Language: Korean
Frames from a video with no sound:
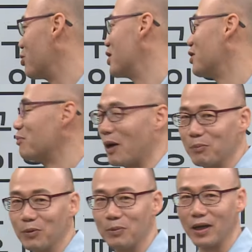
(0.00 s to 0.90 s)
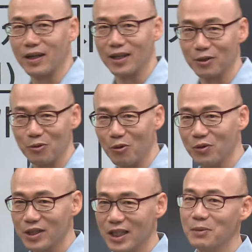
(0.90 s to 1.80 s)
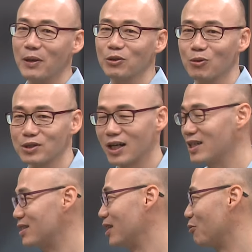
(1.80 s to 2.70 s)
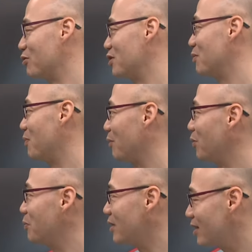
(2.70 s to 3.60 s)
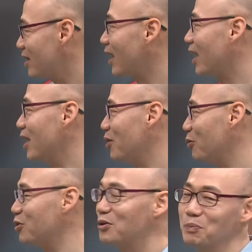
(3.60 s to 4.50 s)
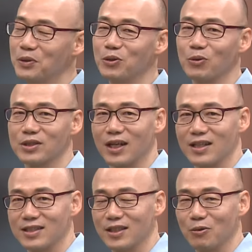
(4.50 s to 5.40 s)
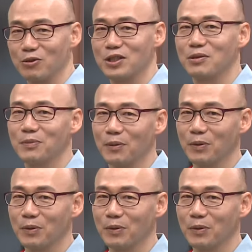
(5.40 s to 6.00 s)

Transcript: 고치는 방법이 하나 있고 일반 동사가 있을 때 고치는 방법이 있는데 오늘은 비동사가 있을 때 고치는